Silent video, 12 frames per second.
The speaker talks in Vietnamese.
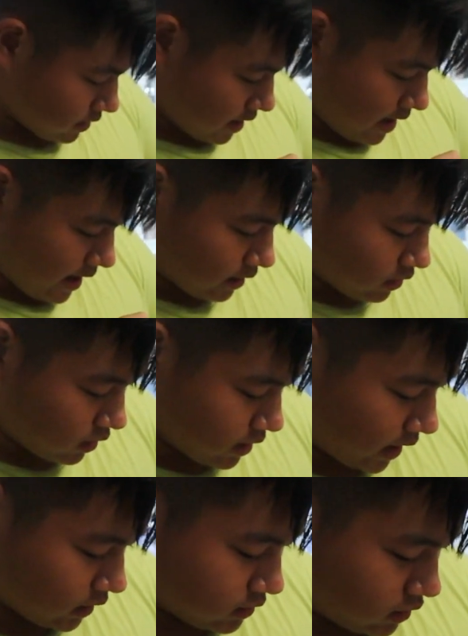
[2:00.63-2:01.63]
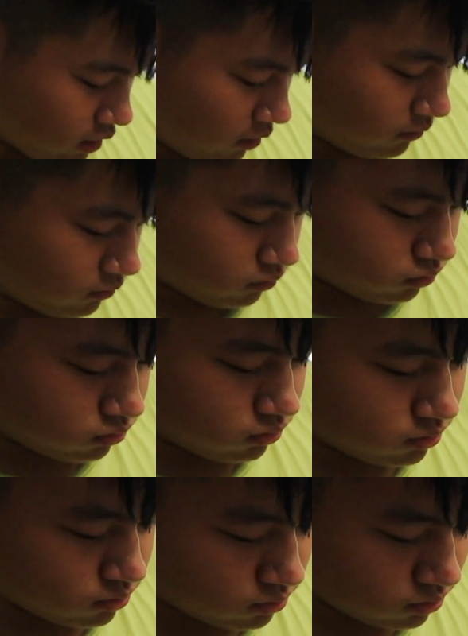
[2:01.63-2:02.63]
đây là hướng dẫn sử dụng
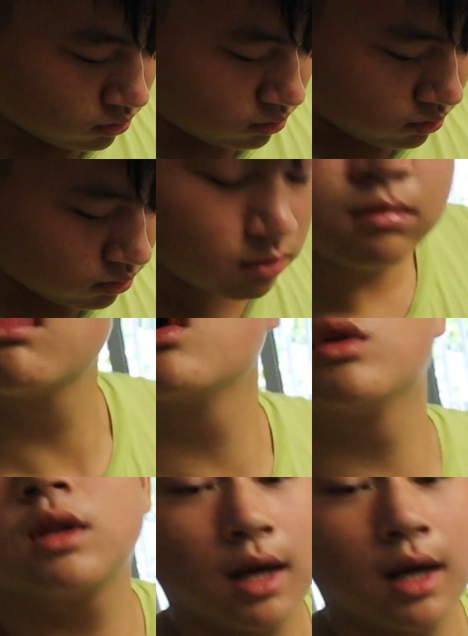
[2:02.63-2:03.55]
của tất